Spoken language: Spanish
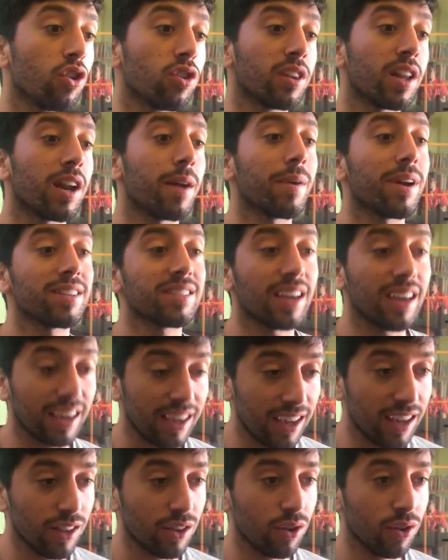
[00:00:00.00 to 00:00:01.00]
estabas en
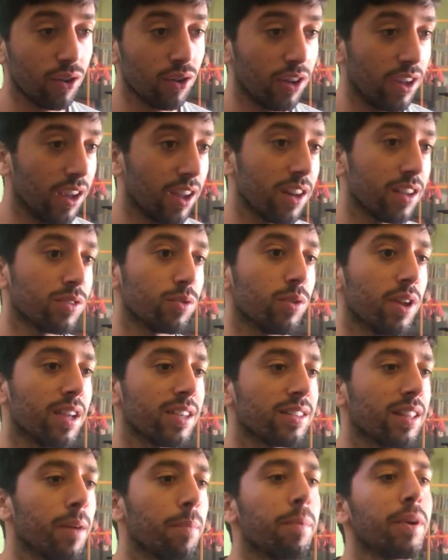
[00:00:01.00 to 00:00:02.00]
Quito y eres una de
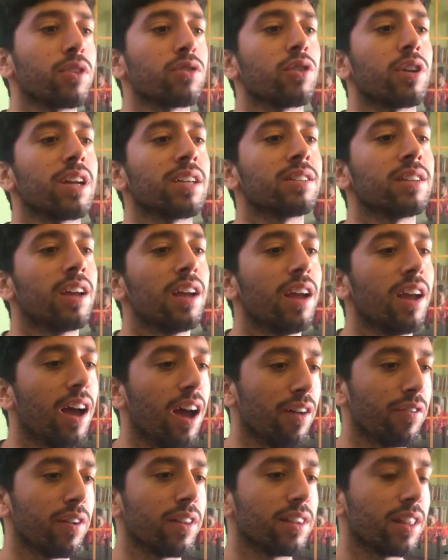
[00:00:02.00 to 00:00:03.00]
estas personas
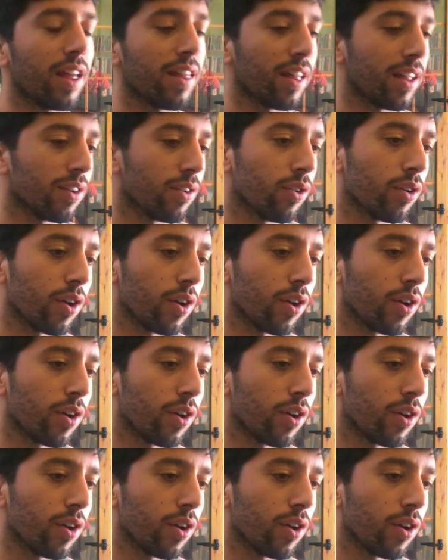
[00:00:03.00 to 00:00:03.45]
afectadas, ¿no?